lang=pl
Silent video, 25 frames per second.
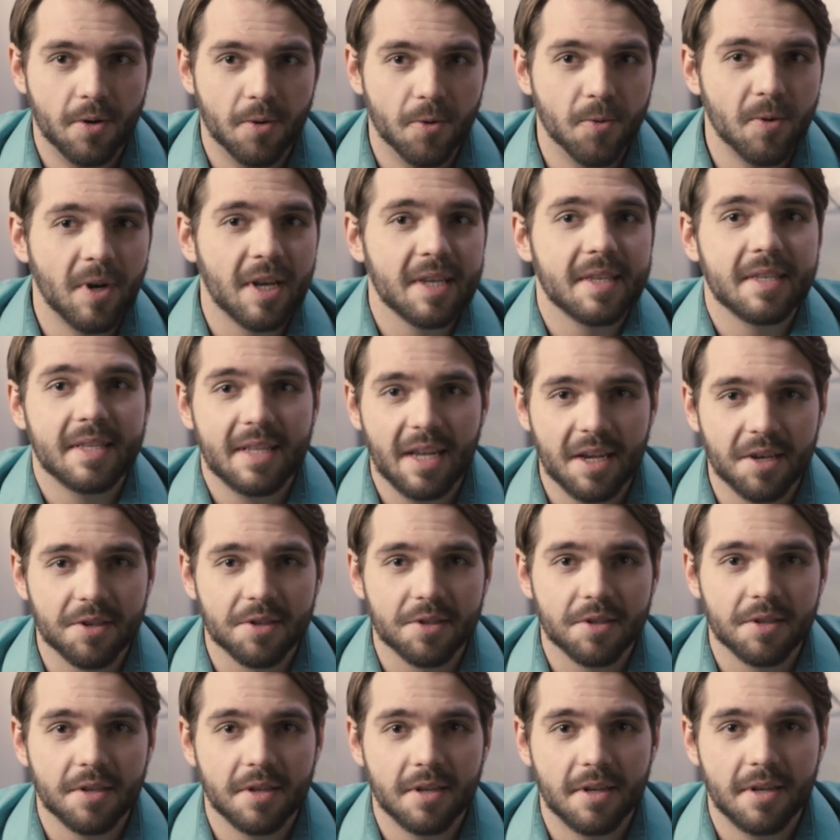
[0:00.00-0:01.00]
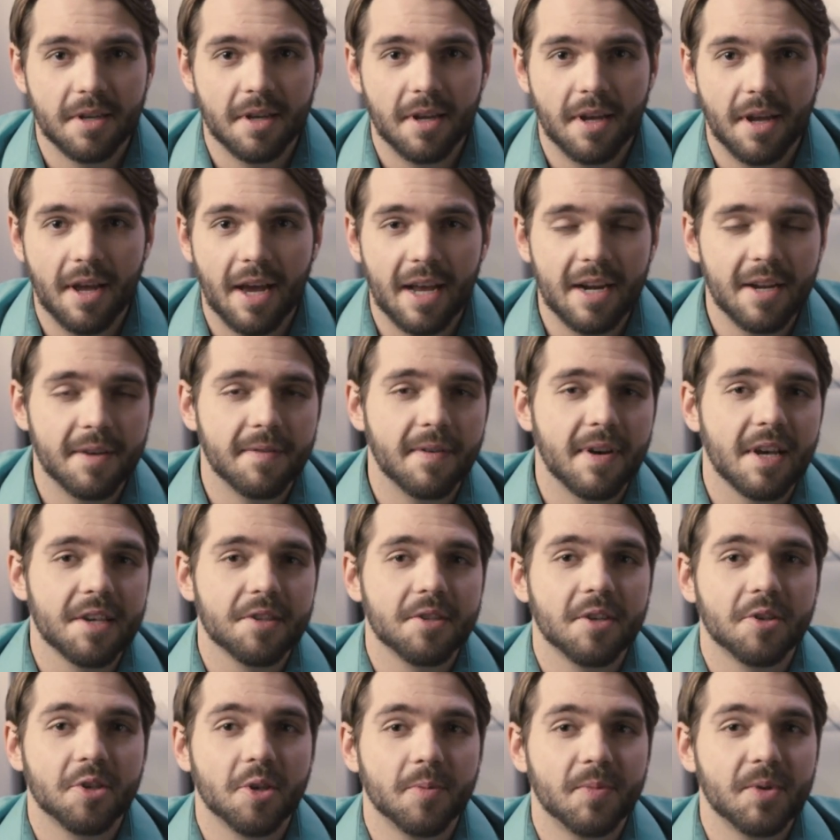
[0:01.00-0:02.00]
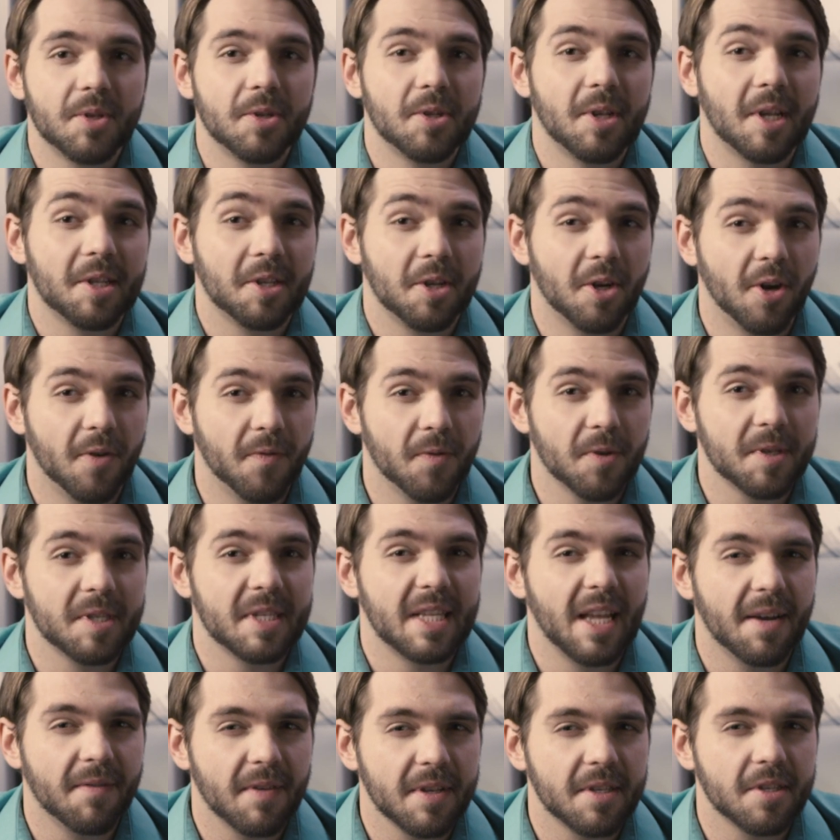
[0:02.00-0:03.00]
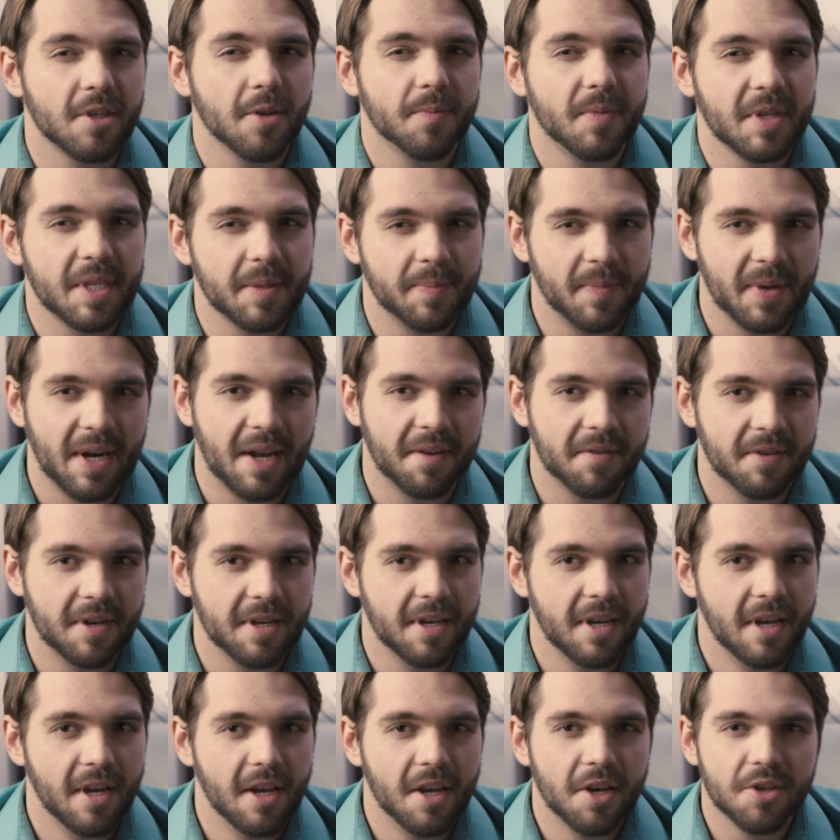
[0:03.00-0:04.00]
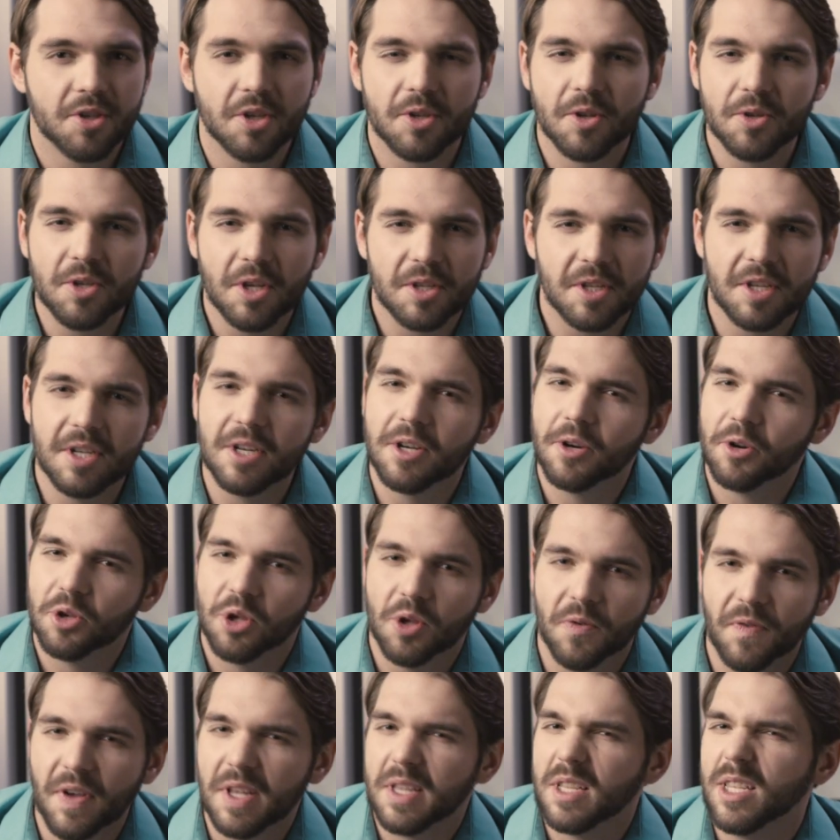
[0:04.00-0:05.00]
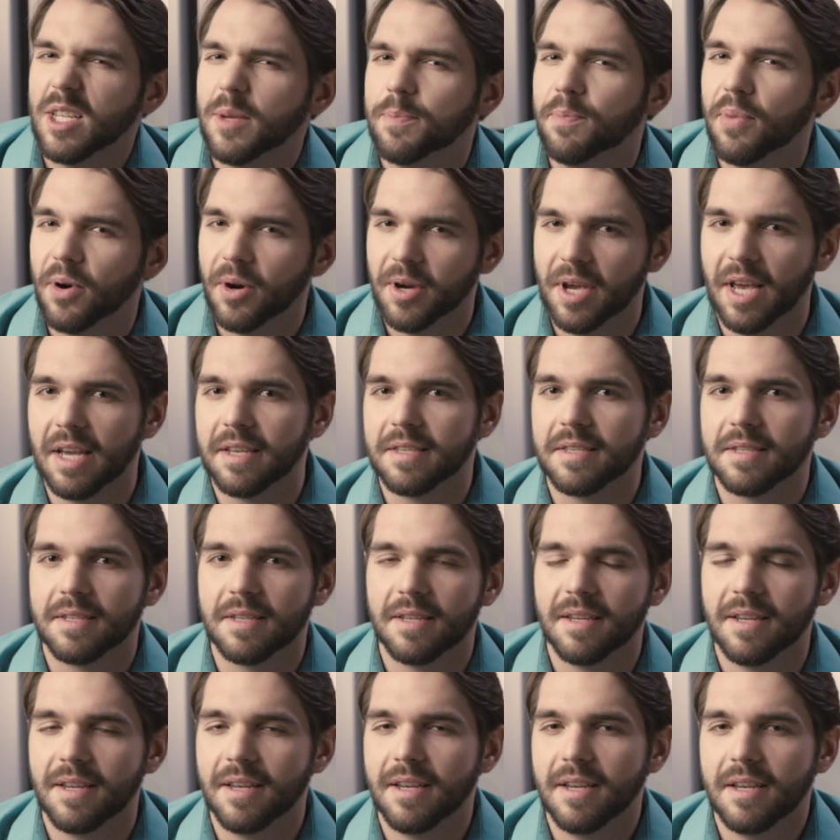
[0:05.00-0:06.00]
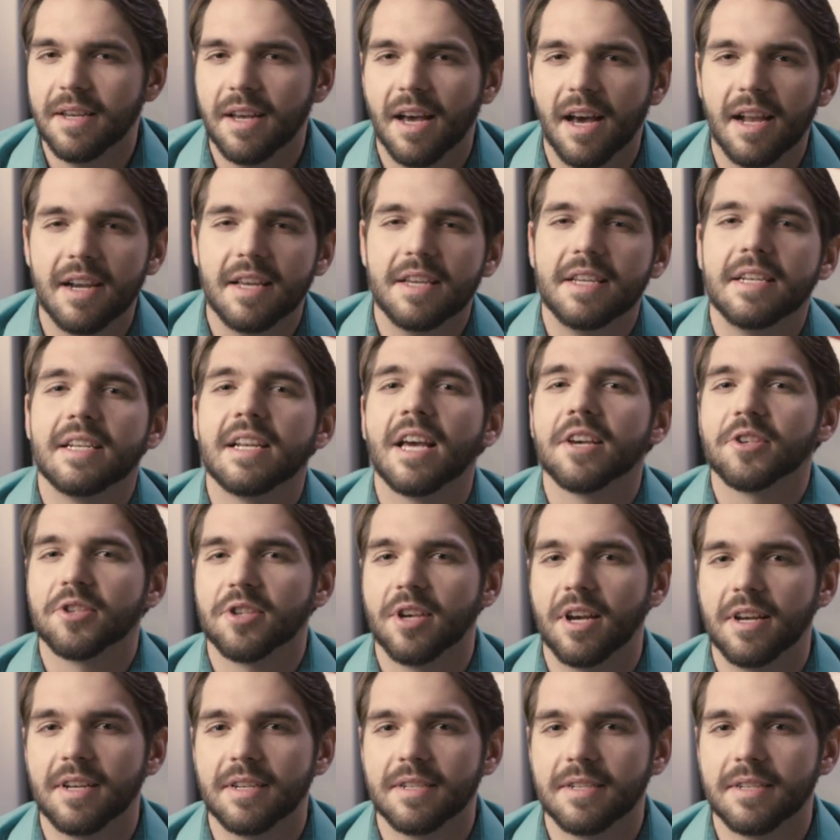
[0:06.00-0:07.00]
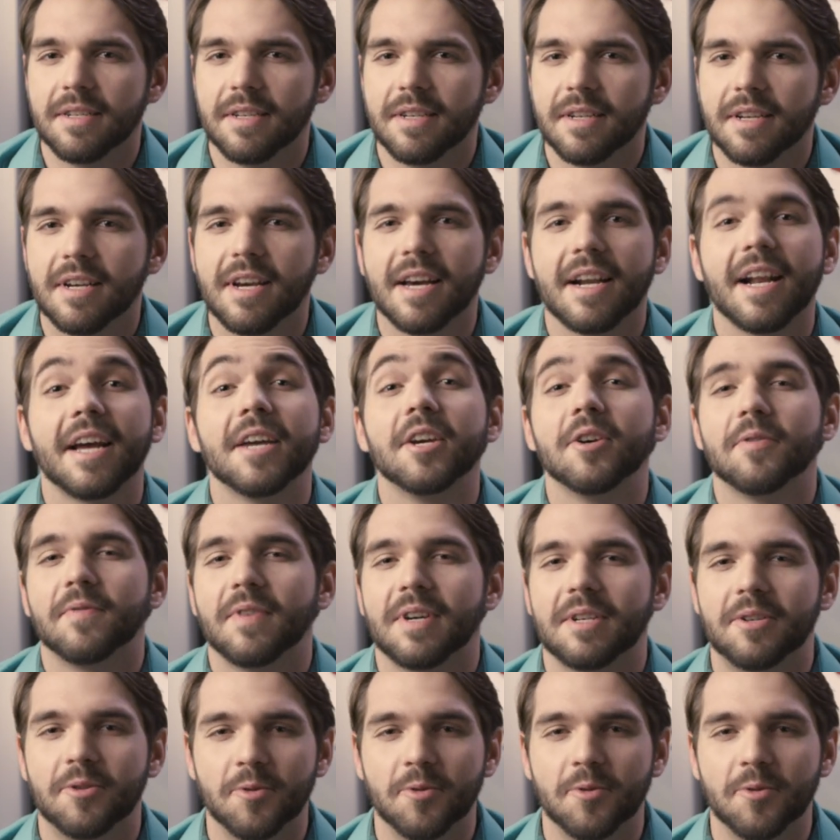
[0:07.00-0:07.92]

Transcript: U nas też. Ale ważne, żeby dodatkowo zdawać sobie sprawę, że to nie tylko świetny pojazd ale i nasza krajowa